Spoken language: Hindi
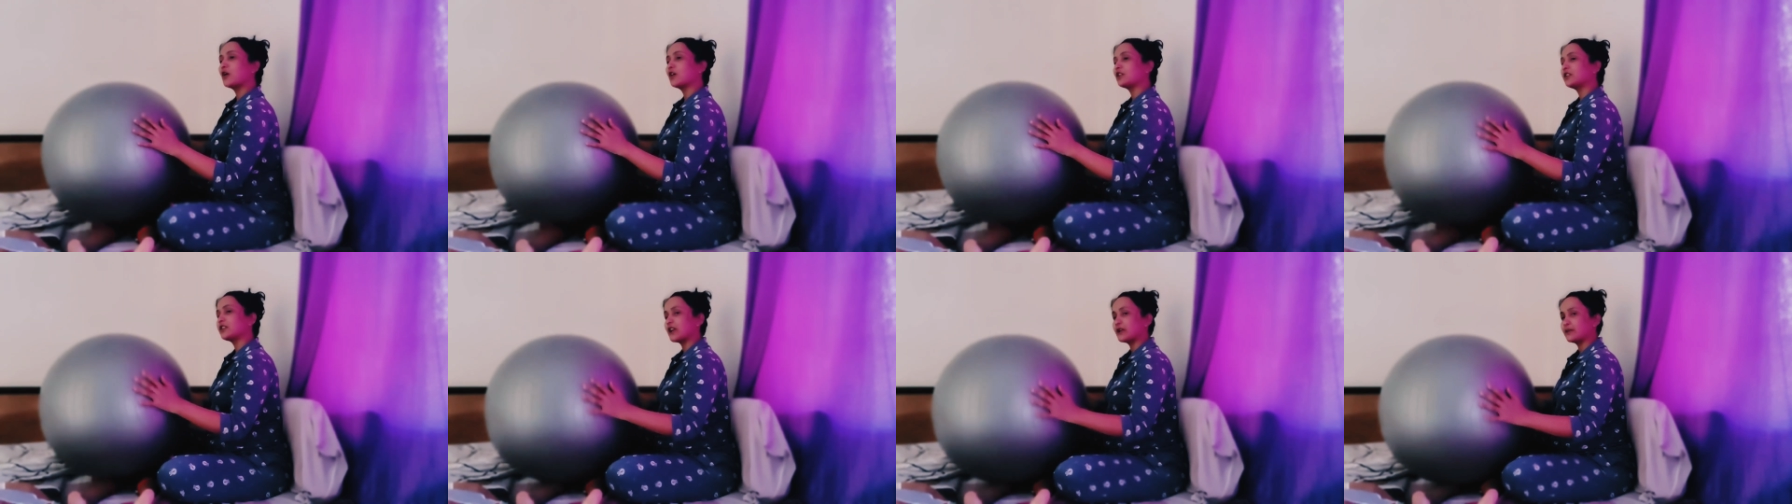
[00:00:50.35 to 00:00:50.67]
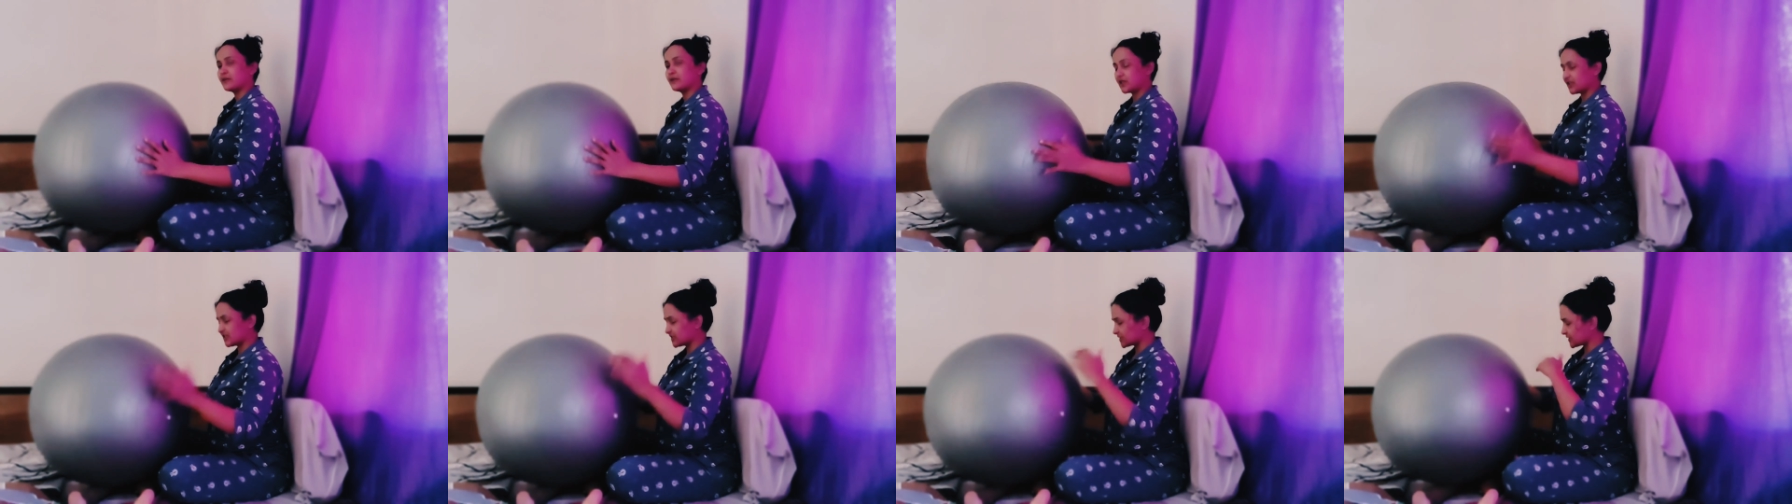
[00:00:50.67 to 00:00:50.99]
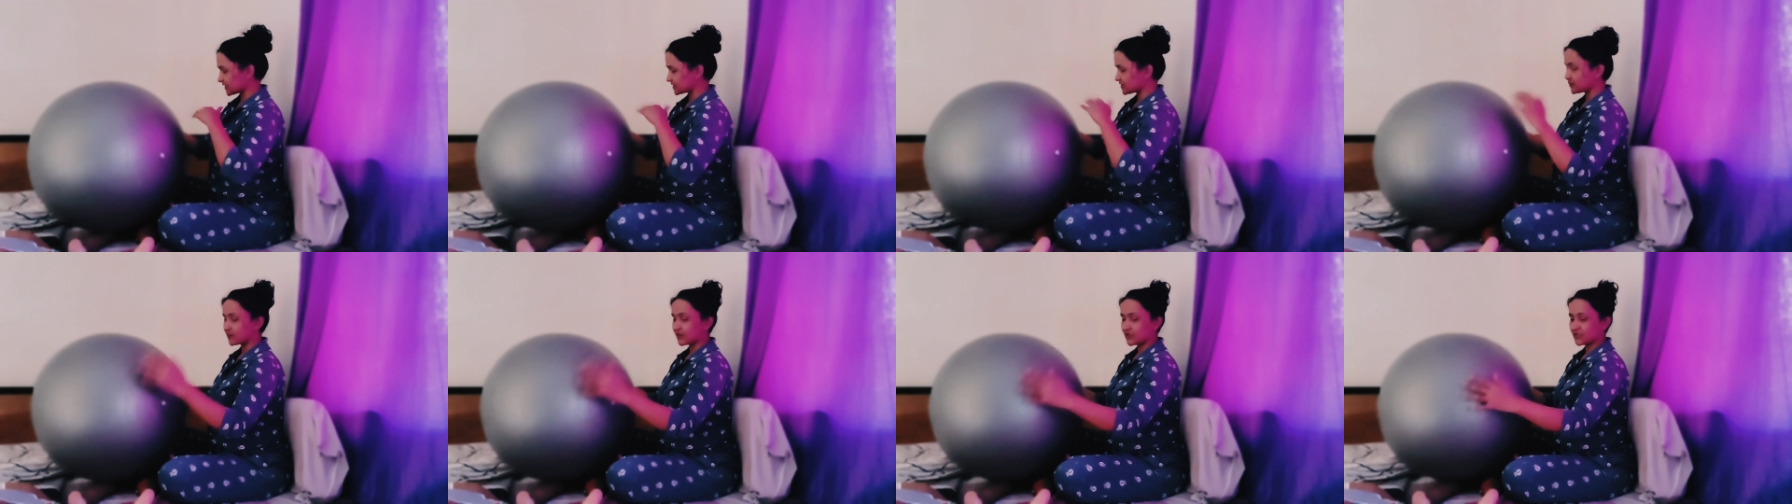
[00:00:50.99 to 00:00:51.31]
बहुत हाइपर है इस
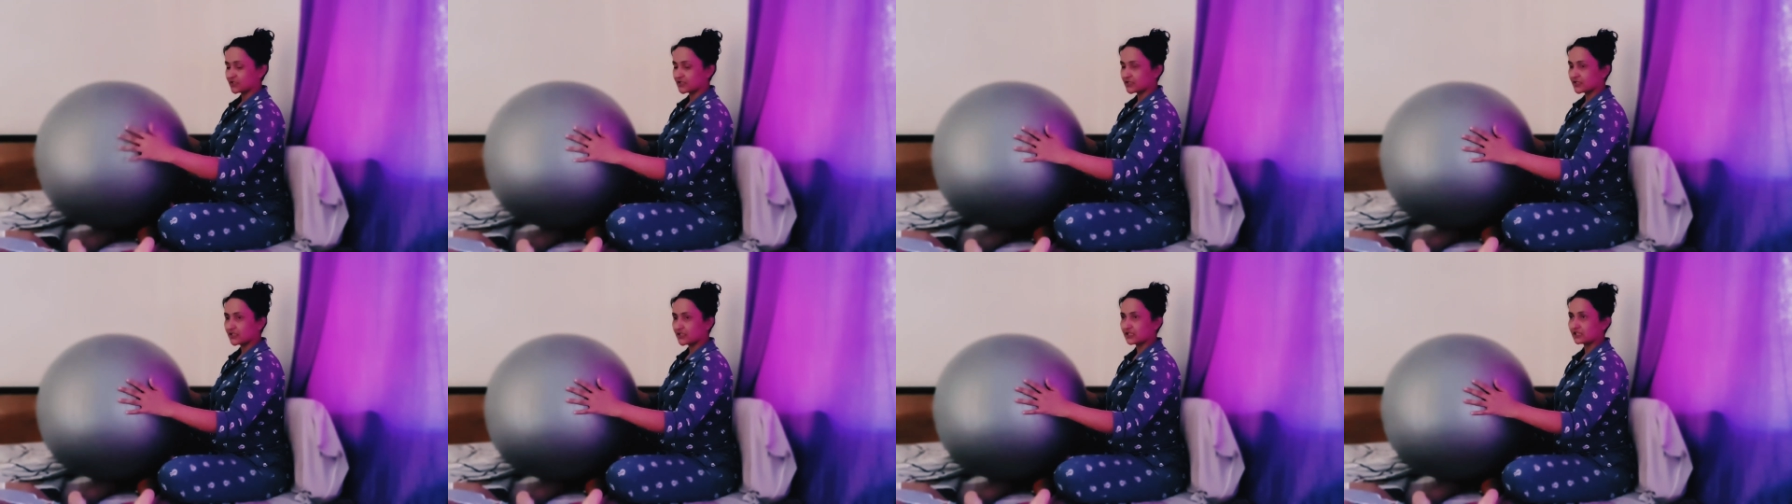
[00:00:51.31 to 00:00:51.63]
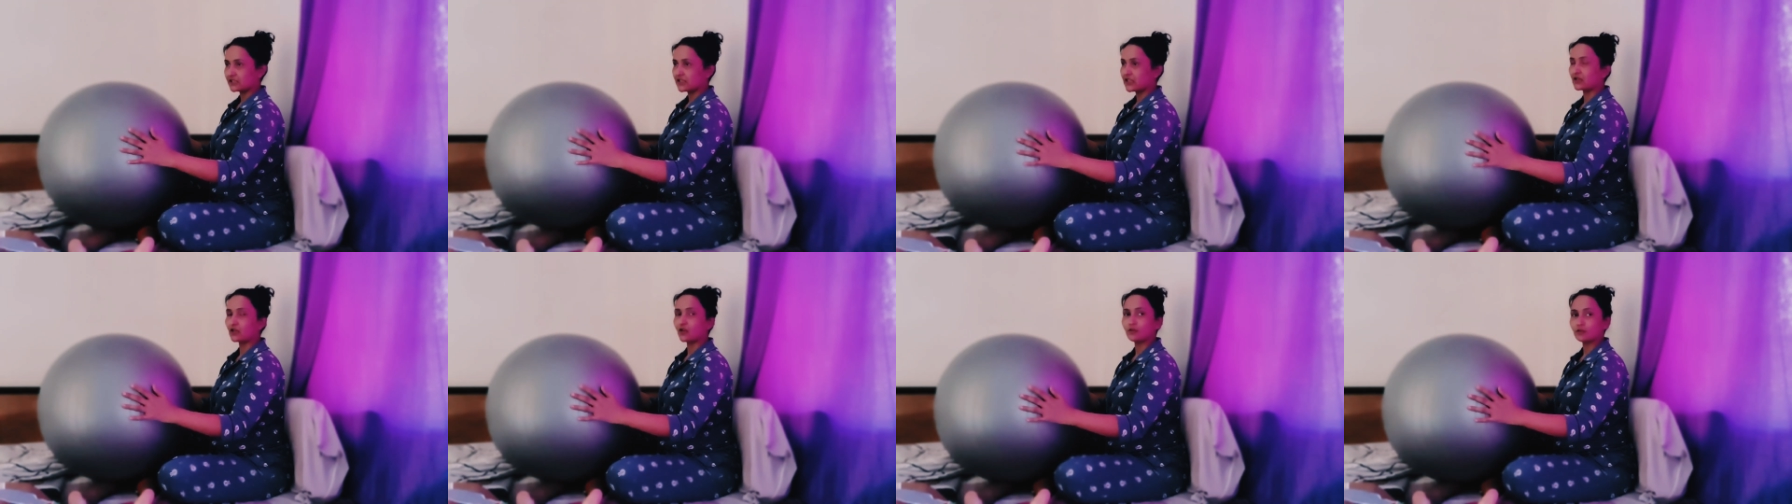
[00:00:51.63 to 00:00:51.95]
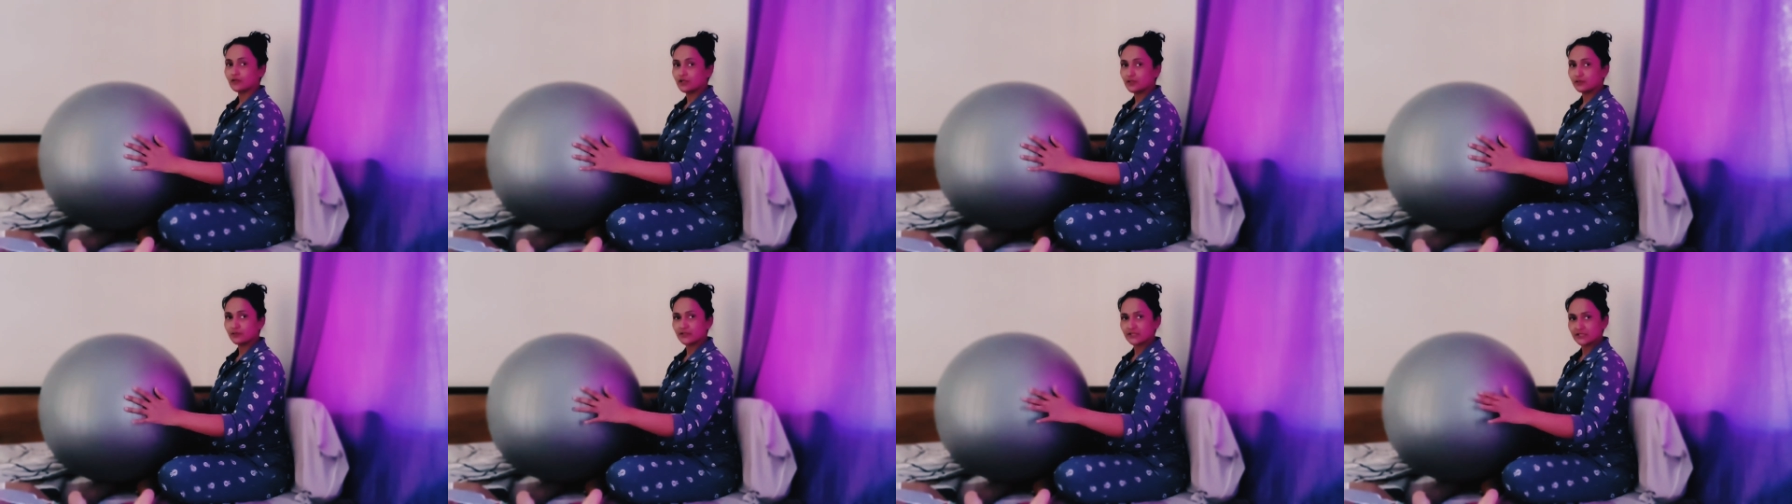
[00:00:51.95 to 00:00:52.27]
तरह से प्रेशर नहीं लेता
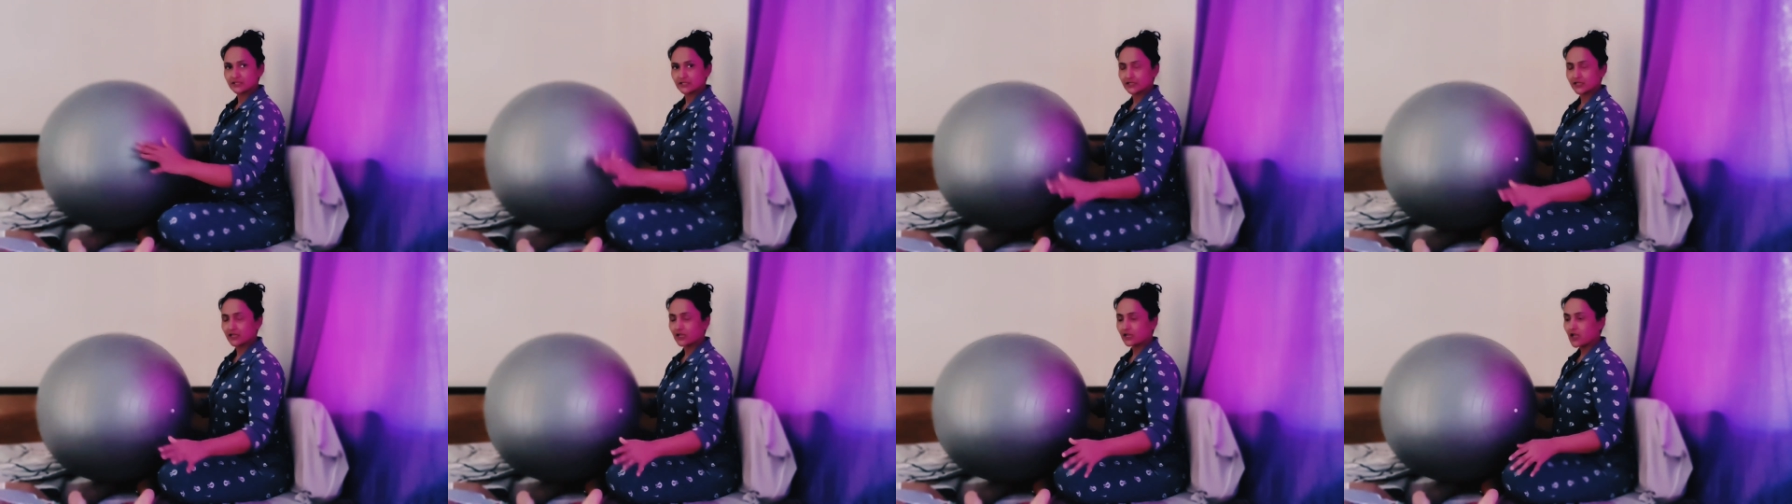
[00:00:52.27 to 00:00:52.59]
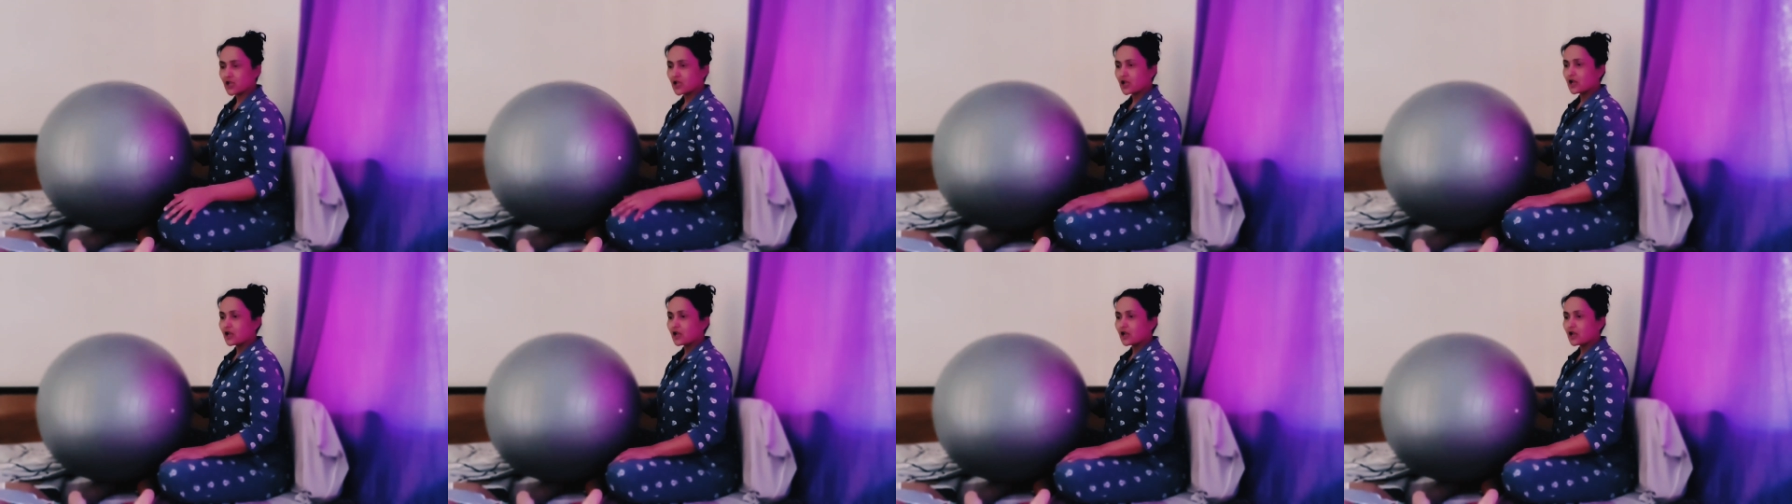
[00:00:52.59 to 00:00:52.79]
नॉर्मली बच्चे ना